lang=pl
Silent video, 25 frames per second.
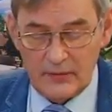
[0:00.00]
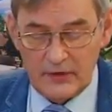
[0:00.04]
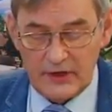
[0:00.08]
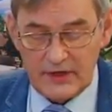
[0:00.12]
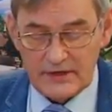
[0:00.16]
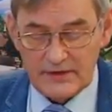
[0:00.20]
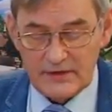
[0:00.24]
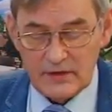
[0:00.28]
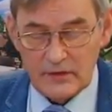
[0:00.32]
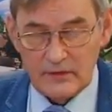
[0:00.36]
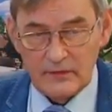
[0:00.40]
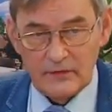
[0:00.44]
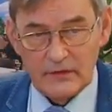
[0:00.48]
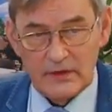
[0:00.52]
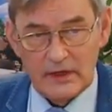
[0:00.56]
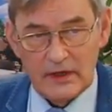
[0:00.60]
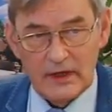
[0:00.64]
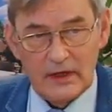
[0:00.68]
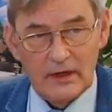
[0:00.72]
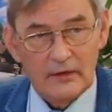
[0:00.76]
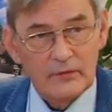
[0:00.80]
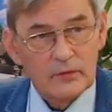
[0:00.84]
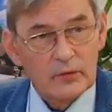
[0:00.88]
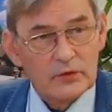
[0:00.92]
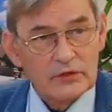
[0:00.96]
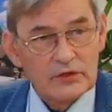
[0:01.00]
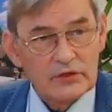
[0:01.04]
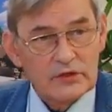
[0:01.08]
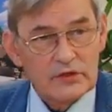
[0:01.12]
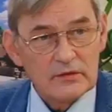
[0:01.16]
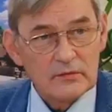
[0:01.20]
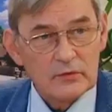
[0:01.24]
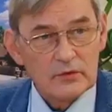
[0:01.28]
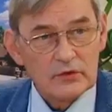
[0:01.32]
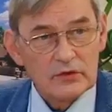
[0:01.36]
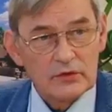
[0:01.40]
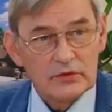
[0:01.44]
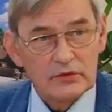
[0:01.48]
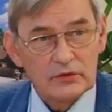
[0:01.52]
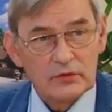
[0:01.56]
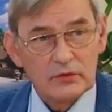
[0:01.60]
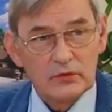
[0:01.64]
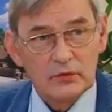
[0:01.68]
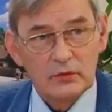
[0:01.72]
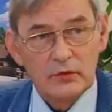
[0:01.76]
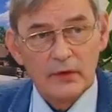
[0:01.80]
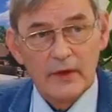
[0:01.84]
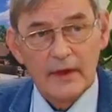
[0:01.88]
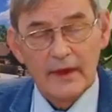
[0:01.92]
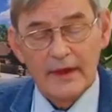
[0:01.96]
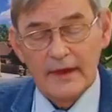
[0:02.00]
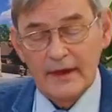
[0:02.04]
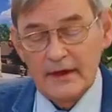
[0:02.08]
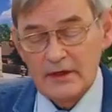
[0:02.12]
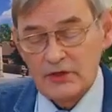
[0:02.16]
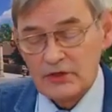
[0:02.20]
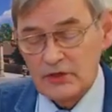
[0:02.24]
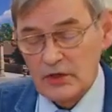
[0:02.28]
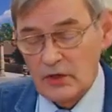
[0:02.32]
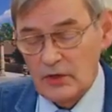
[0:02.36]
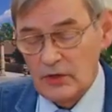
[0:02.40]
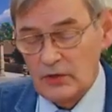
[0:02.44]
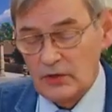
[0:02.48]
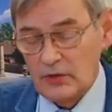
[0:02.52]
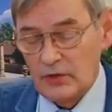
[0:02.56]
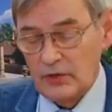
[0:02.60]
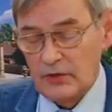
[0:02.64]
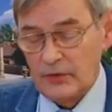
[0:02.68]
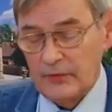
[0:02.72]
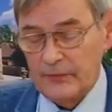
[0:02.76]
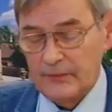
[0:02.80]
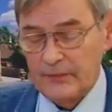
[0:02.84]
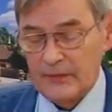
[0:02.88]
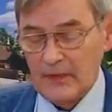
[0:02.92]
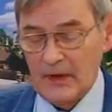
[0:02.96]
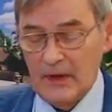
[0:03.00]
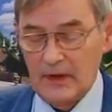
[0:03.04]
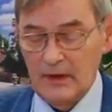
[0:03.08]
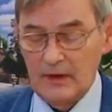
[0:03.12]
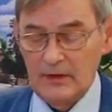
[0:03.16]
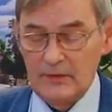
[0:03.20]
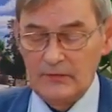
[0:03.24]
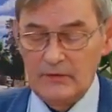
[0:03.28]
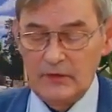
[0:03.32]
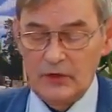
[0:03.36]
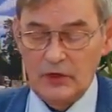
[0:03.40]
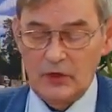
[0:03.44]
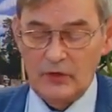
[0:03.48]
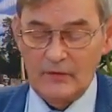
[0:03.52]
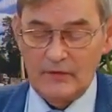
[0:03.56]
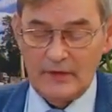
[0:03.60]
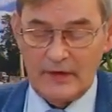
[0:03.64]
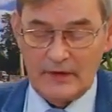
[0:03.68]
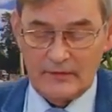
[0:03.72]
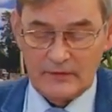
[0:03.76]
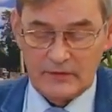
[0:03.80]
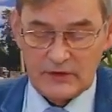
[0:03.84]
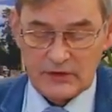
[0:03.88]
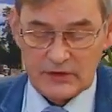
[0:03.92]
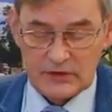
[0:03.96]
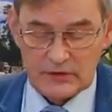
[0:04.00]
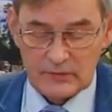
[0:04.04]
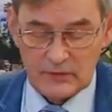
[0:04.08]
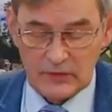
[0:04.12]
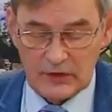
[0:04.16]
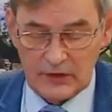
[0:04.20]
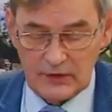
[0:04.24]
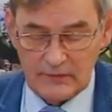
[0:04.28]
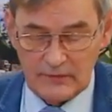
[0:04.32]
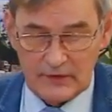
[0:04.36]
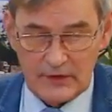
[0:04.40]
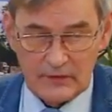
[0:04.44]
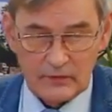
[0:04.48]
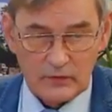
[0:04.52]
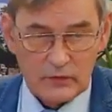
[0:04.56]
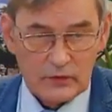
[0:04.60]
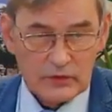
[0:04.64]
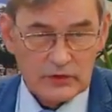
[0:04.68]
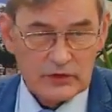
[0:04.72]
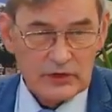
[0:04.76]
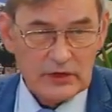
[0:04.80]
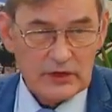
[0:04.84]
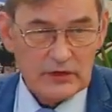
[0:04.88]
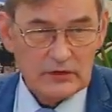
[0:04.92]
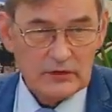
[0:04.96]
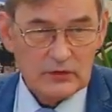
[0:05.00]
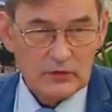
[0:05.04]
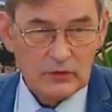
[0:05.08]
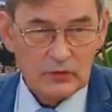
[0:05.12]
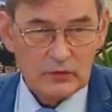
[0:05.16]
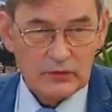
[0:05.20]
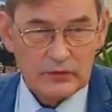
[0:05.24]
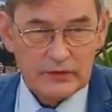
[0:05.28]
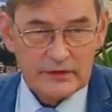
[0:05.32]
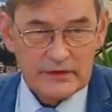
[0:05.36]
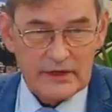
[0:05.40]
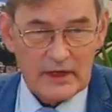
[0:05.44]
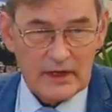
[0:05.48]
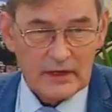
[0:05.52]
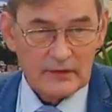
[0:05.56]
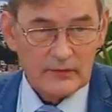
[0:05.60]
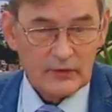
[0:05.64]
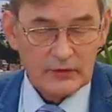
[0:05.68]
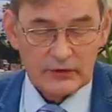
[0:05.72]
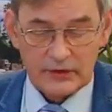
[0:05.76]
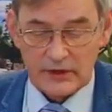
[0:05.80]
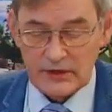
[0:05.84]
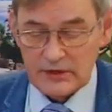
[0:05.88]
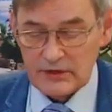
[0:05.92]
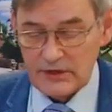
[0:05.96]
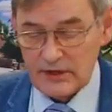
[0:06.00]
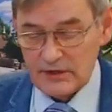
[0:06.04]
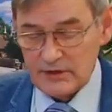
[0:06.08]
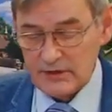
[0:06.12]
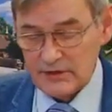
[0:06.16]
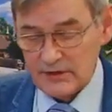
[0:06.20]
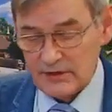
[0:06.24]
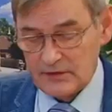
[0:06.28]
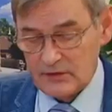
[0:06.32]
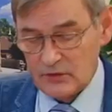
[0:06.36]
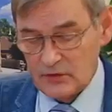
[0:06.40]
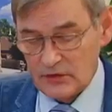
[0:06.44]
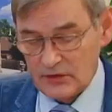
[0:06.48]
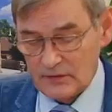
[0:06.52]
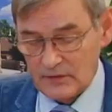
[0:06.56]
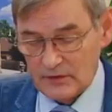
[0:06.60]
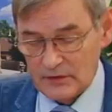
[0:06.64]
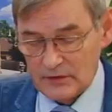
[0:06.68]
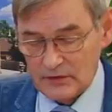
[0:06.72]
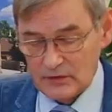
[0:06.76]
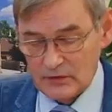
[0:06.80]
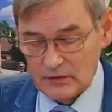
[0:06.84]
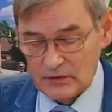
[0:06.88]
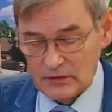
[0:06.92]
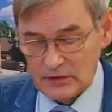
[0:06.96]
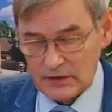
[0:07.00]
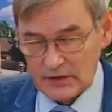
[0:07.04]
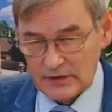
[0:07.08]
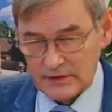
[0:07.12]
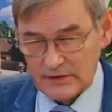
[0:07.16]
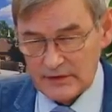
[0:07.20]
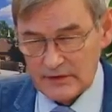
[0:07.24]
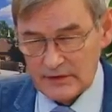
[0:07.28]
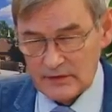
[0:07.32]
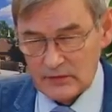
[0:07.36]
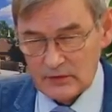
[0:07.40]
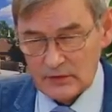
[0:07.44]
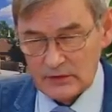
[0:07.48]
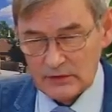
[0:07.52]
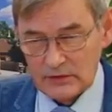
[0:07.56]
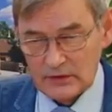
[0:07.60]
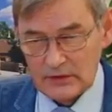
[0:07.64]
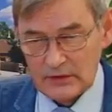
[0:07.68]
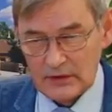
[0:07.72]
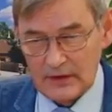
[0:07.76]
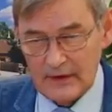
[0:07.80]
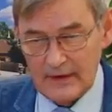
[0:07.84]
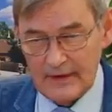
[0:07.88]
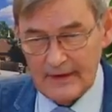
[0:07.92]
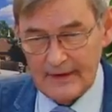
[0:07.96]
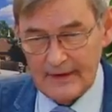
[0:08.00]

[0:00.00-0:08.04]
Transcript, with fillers: pracownia w Młodzieżowym Ośrodku Szkolno-Wychowawczym we Włosieniu za kwotę 49 tysięcy złotych.